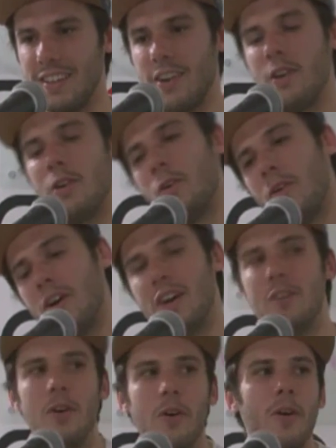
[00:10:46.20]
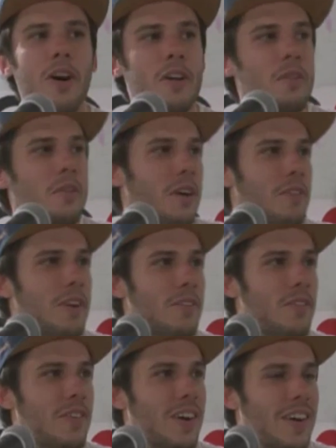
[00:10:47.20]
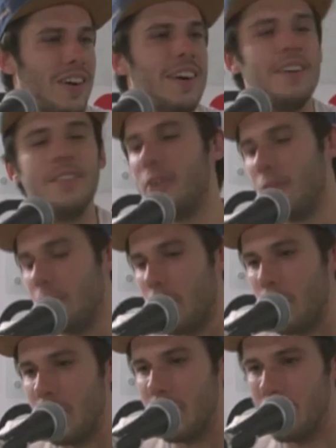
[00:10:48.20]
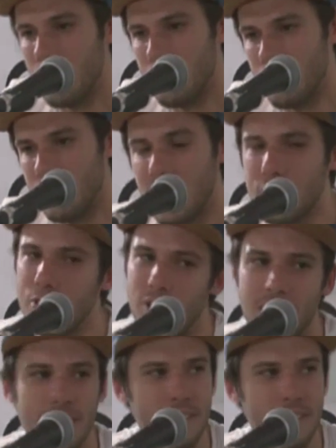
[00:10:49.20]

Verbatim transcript: Ah, le roi, Lion. 3D avec les ouais, non, le roi Lion. l'âge de glace,